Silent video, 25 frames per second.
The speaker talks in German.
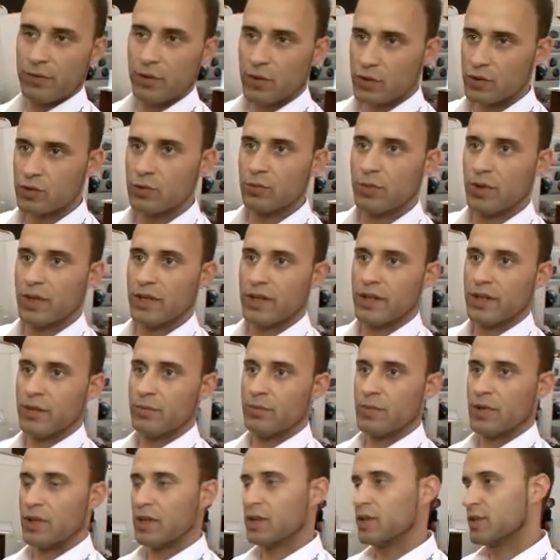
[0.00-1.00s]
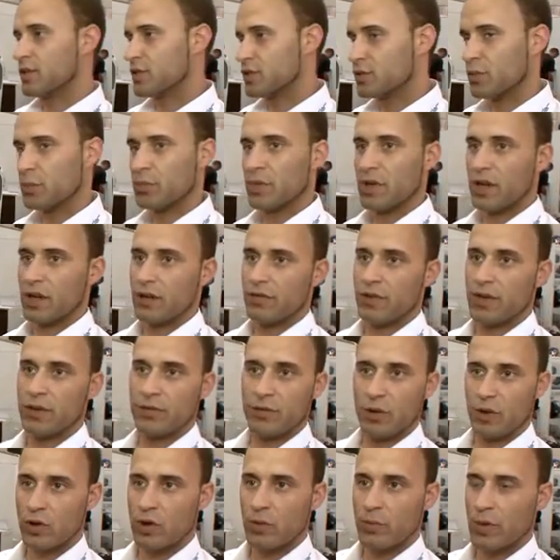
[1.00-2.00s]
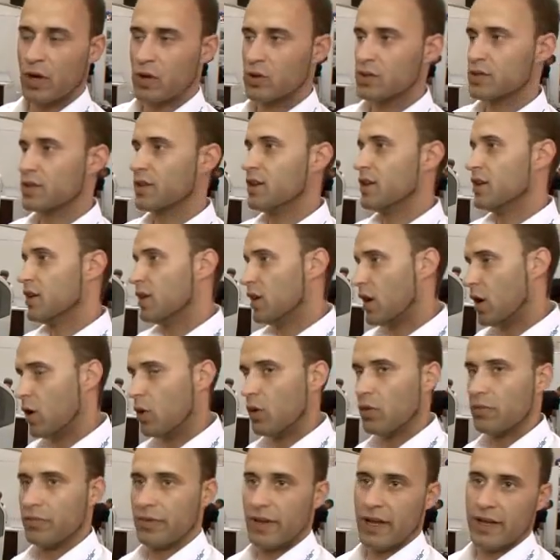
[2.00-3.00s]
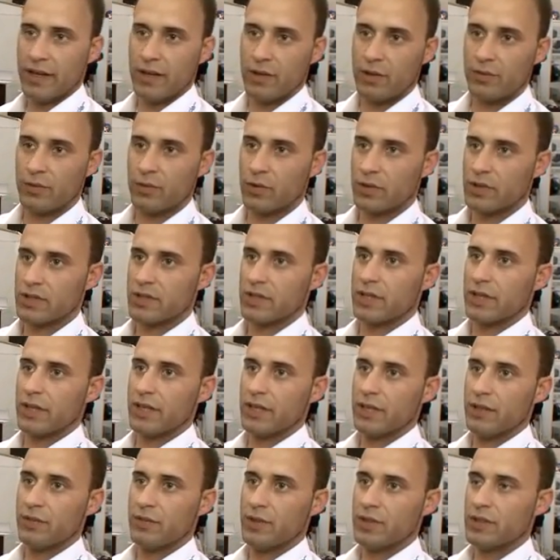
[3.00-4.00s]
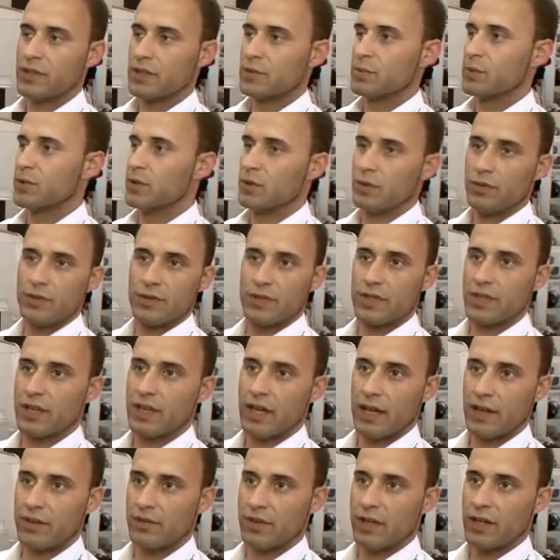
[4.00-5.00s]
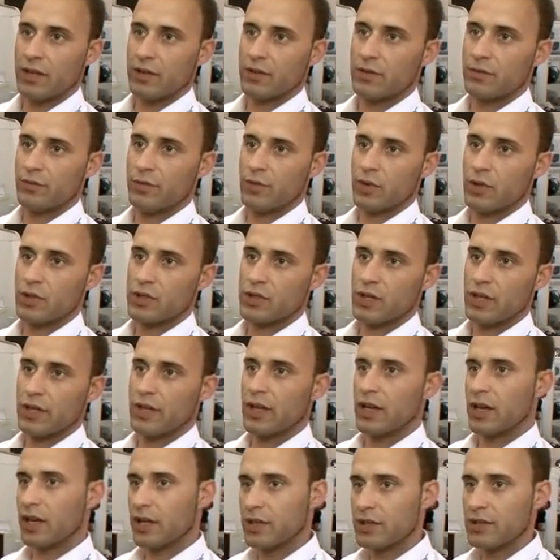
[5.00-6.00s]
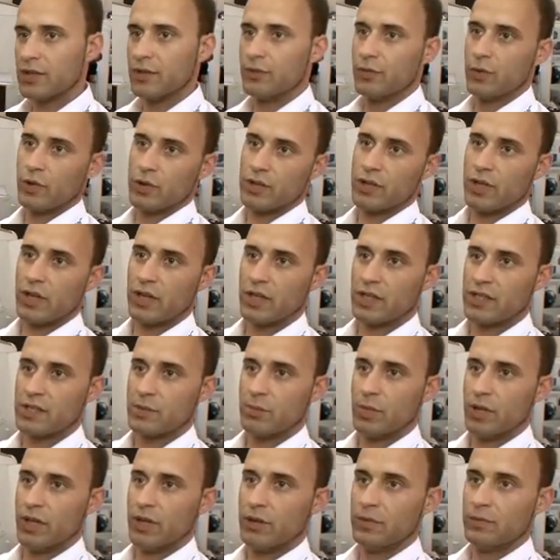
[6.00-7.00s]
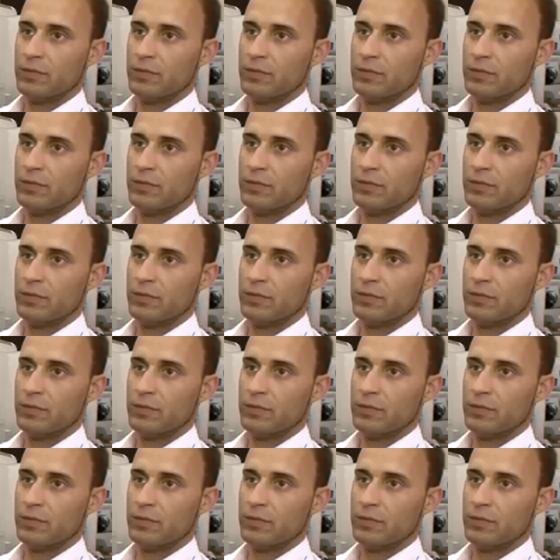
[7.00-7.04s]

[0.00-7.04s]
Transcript: Vorschub bei dem äh, Schwimmkarawan vollkommen aus. Auch auf Land aufgrund des geringen Gewichtes bedürfen Sie keinen weiteren Führerschein. Da reicht die Führerscheinklasse B.